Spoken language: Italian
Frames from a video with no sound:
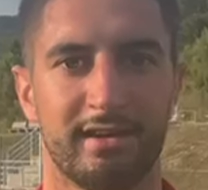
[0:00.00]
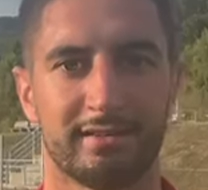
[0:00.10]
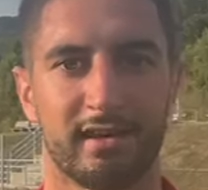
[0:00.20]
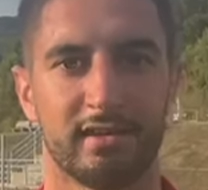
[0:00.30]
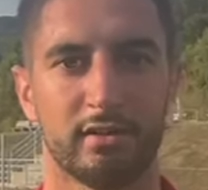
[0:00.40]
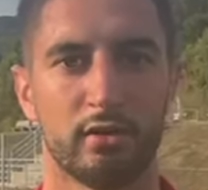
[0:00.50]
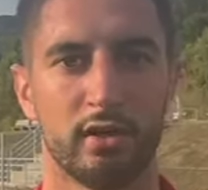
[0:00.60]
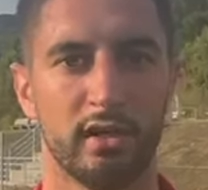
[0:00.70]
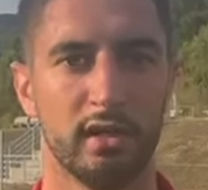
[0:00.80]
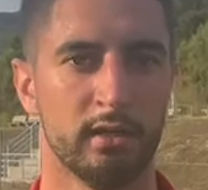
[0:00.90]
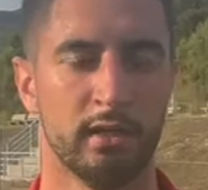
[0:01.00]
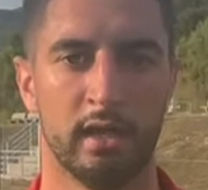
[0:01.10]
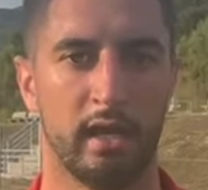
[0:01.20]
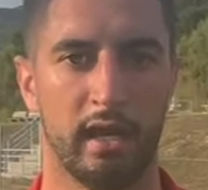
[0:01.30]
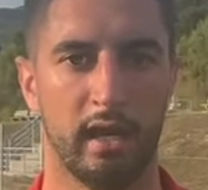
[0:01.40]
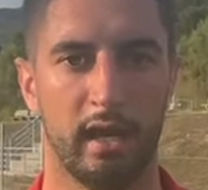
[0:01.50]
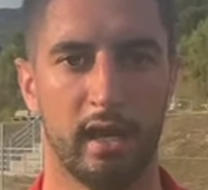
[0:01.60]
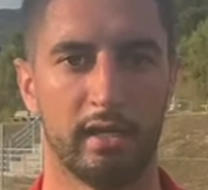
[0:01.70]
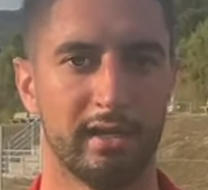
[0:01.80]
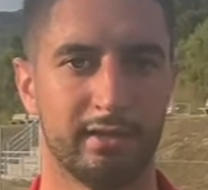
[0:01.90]
altre categorie
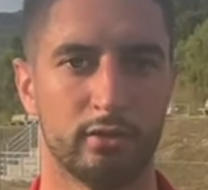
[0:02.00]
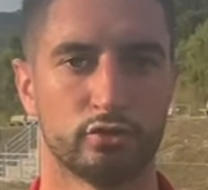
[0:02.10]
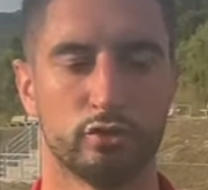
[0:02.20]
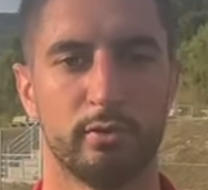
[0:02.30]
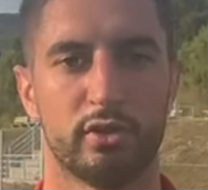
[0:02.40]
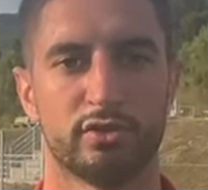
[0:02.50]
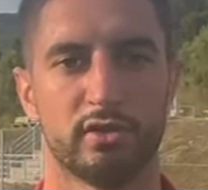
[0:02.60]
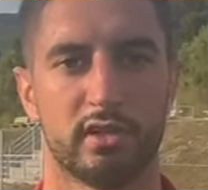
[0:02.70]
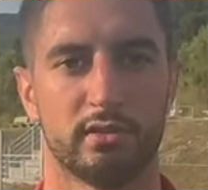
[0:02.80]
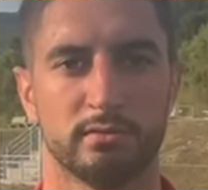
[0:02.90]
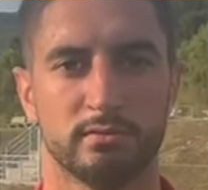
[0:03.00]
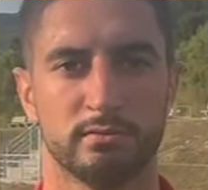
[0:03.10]
e niente, ho subito accettato.